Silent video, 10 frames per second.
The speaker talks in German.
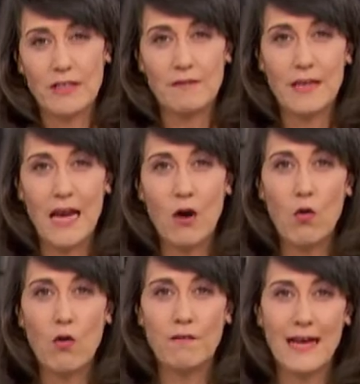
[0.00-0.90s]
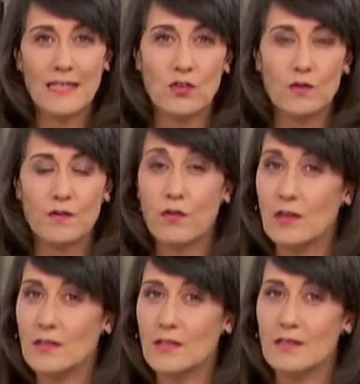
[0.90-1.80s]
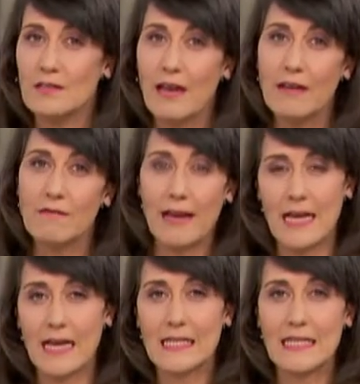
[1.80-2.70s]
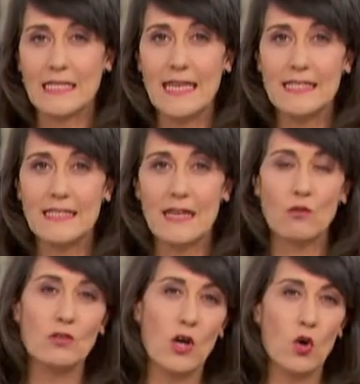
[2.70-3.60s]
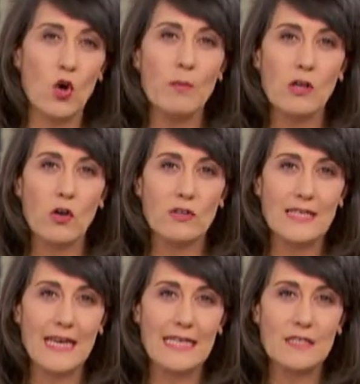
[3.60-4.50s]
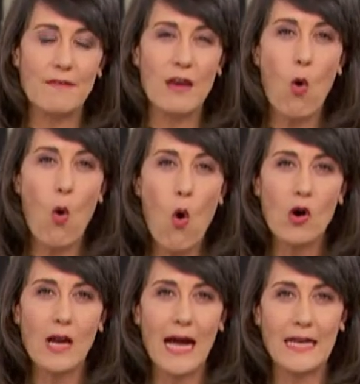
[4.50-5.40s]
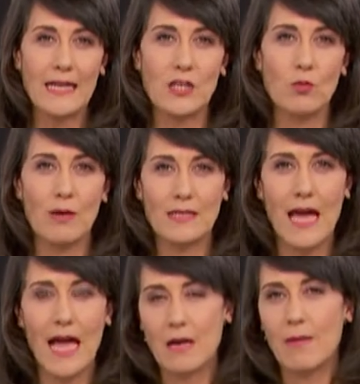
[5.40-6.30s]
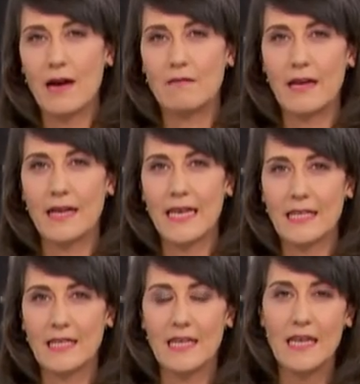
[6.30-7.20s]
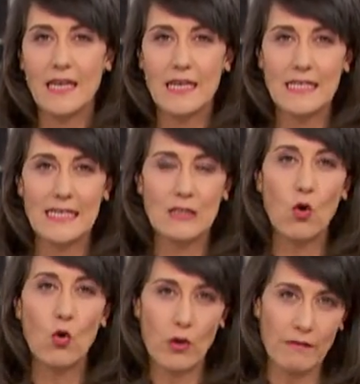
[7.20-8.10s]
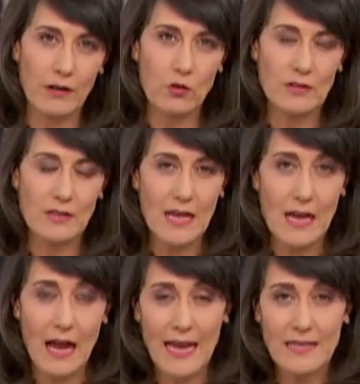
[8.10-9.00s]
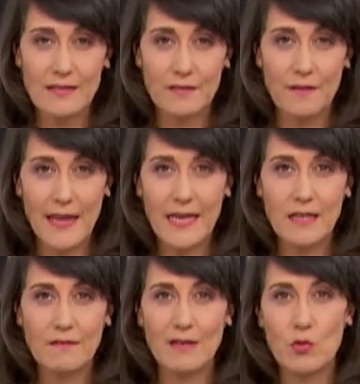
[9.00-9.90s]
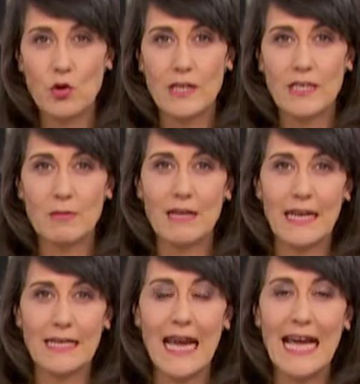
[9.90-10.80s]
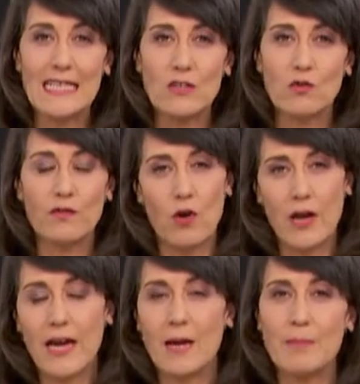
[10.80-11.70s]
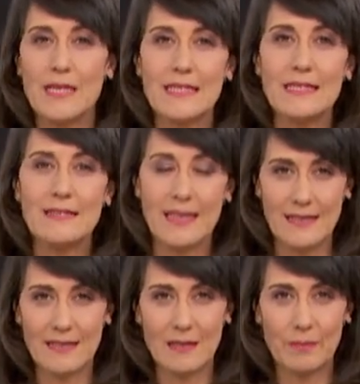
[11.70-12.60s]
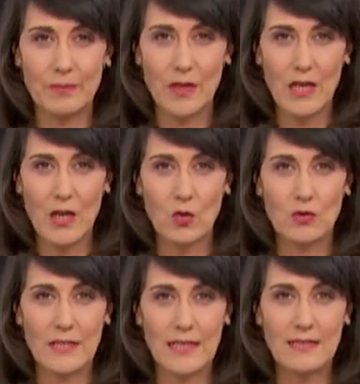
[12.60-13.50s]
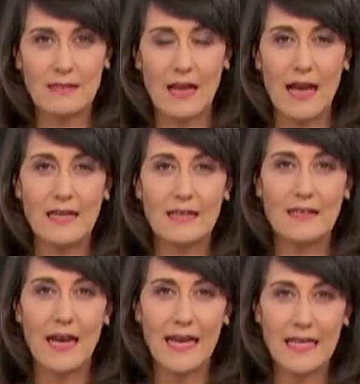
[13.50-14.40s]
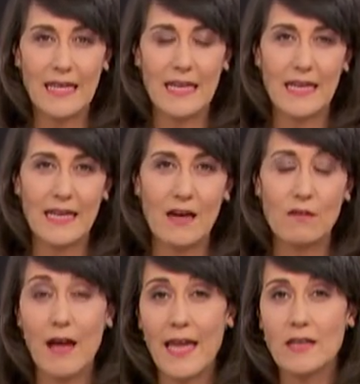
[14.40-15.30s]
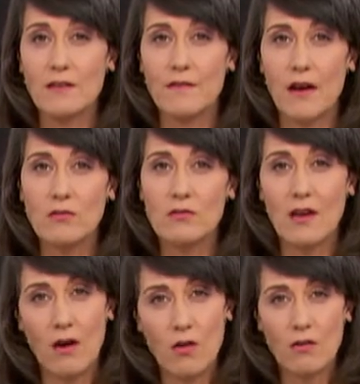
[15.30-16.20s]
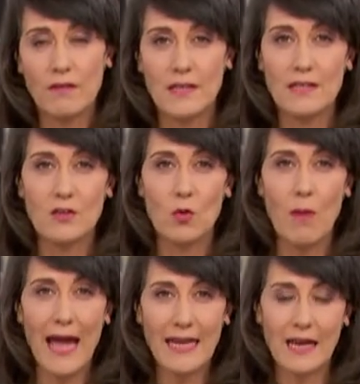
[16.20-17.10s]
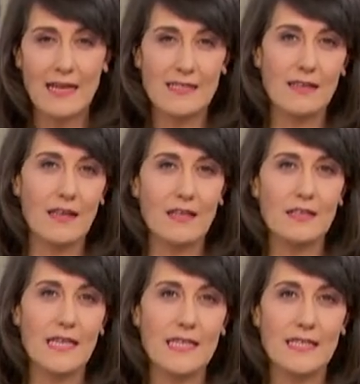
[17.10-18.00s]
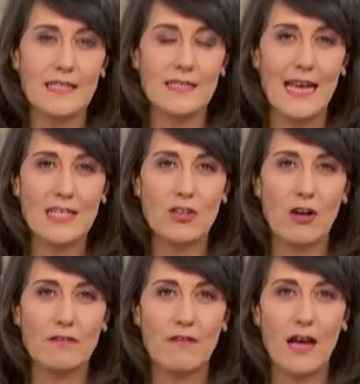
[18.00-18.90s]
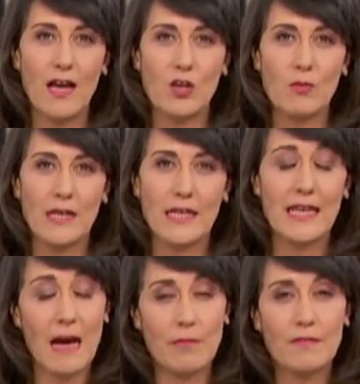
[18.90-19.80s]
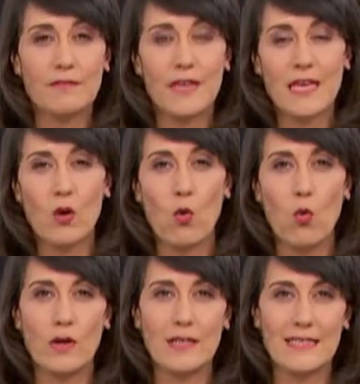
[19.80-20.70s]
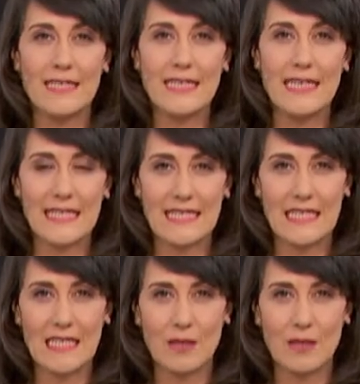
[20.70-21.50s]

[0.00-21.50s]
Die WHO warnt zu Vorsicht an Weihnachten. Delta und auch Omikron seien zwei hochgradig übertragbare Varianten des Coronavirus. Heißt feiern, wenn möglich, im kleinen Kreis und vorher am besten testen. Unterdessen handeln einige Länder auf eigene Faust, auch wenn es um Einreiseregeln geht. Anschaulat Varin über den Kampf gegen hohe Inzidenzen.